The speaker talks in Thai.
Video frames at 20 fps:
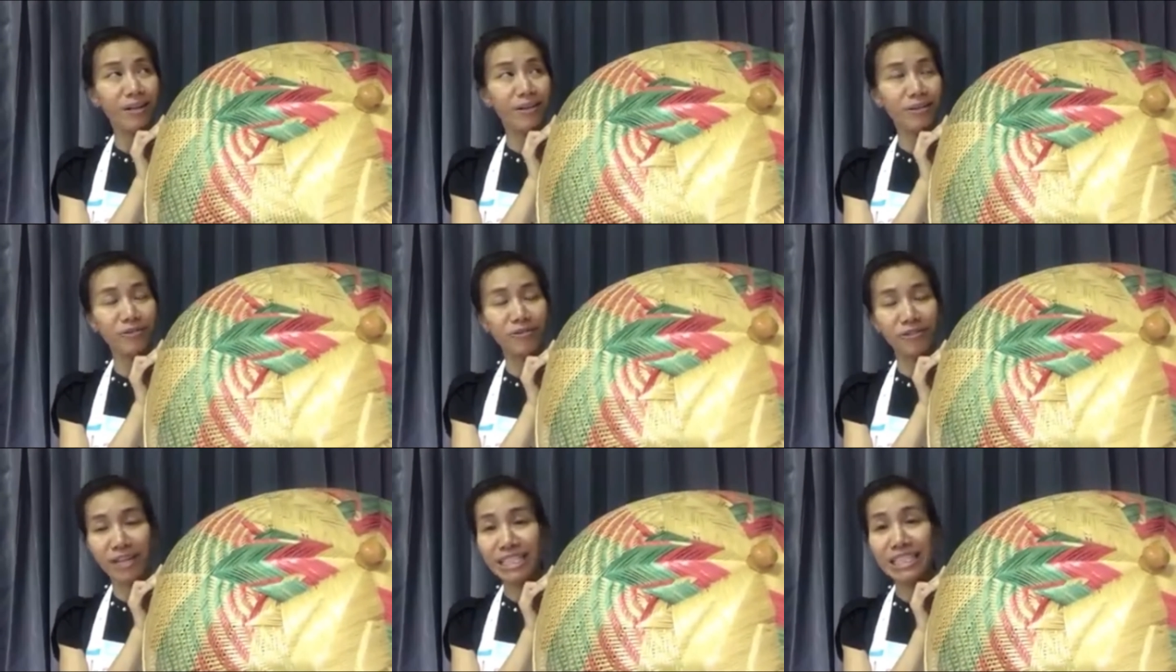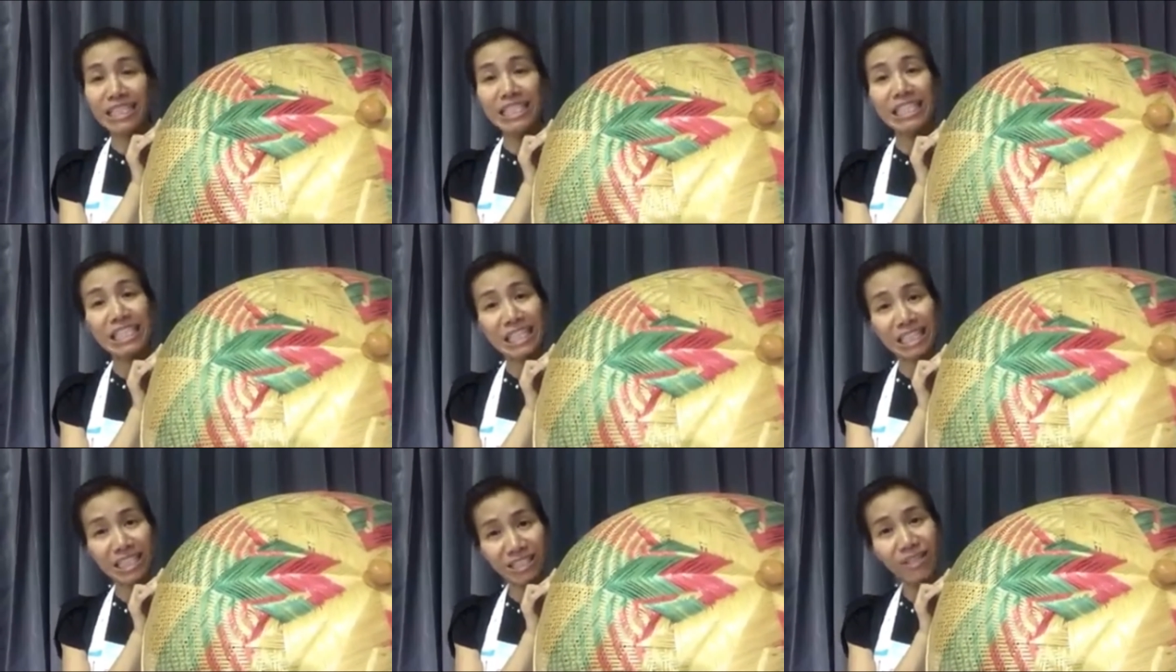ฝา
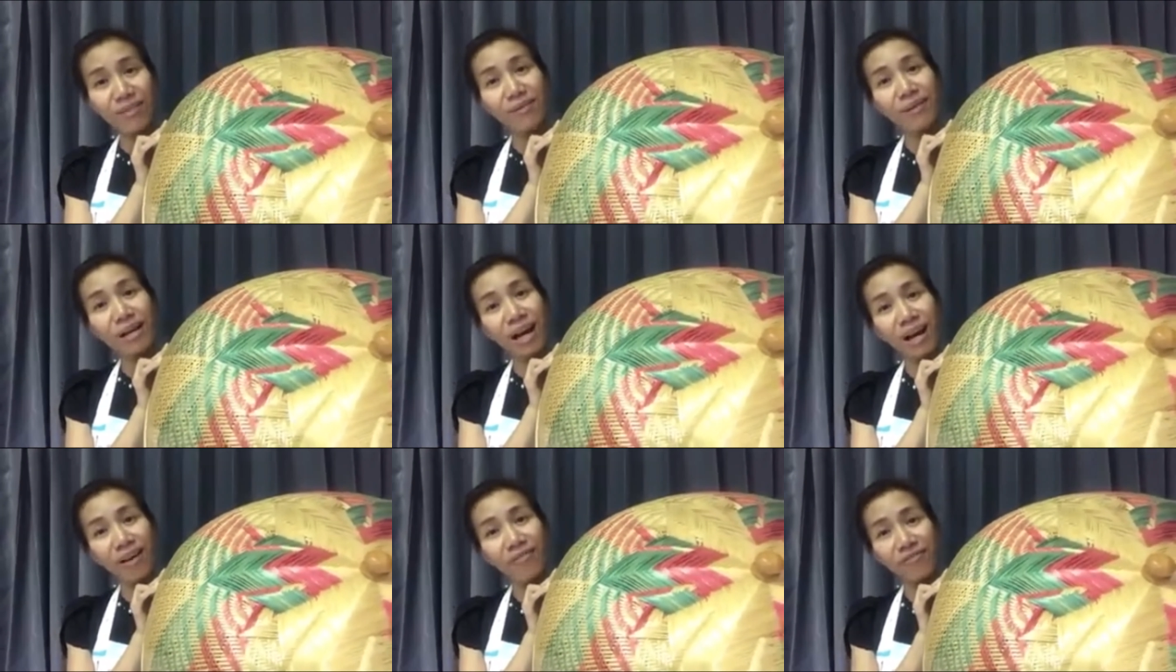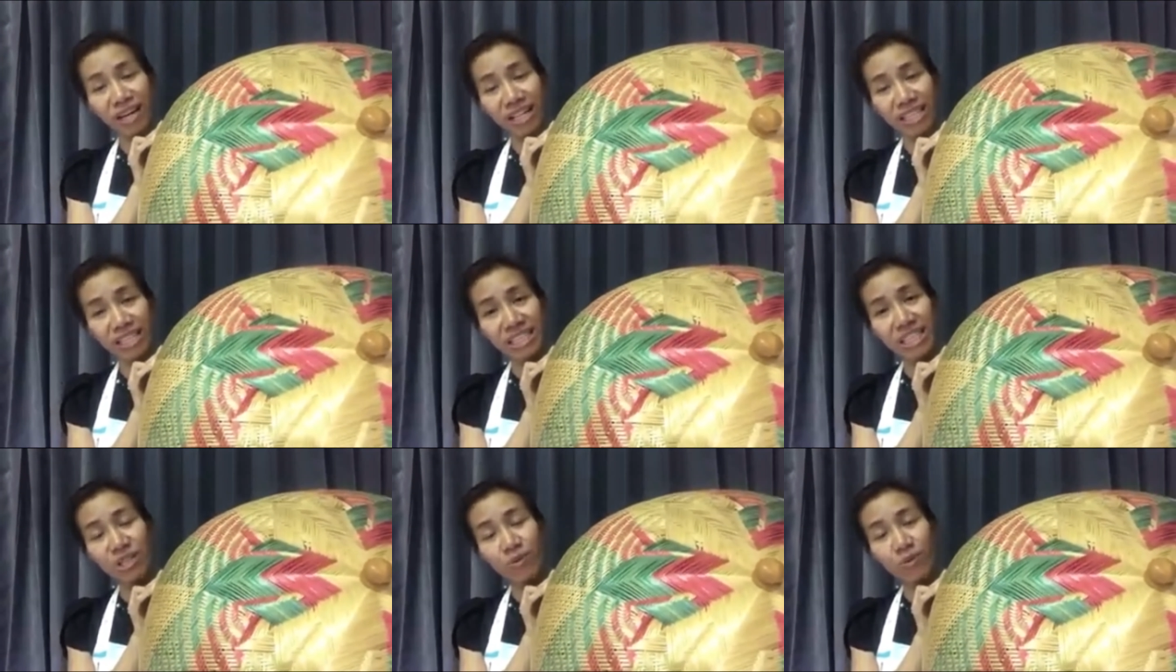ชีใช่ไหมคะฝา
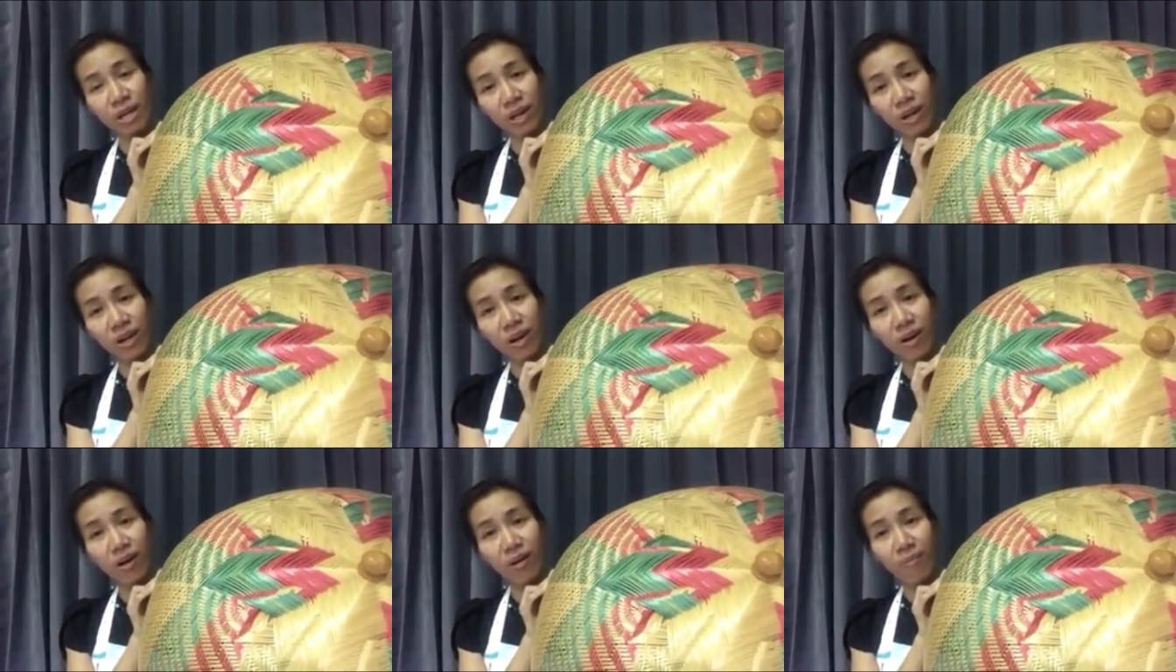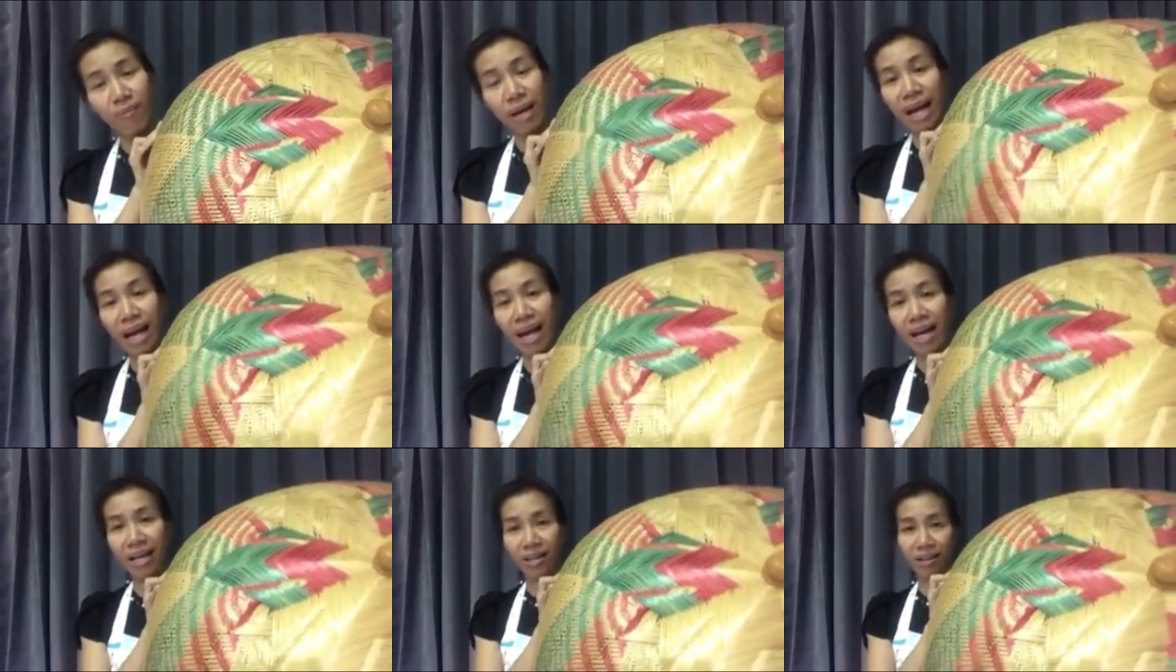ชีไว้ครอบ
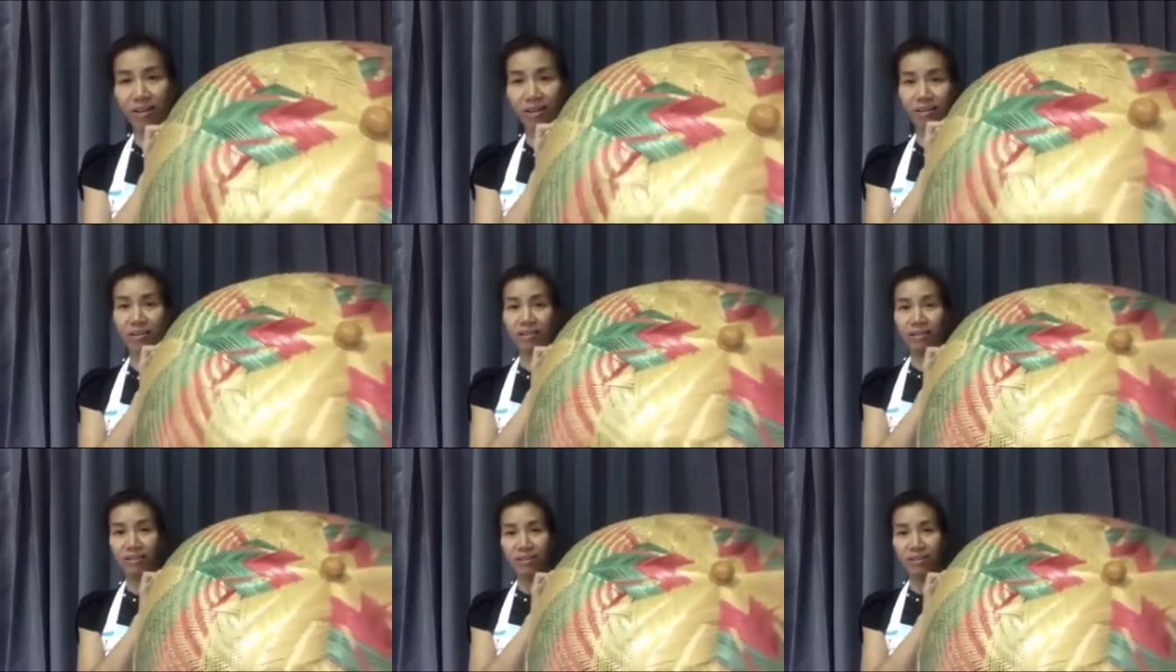อาหารเนาะ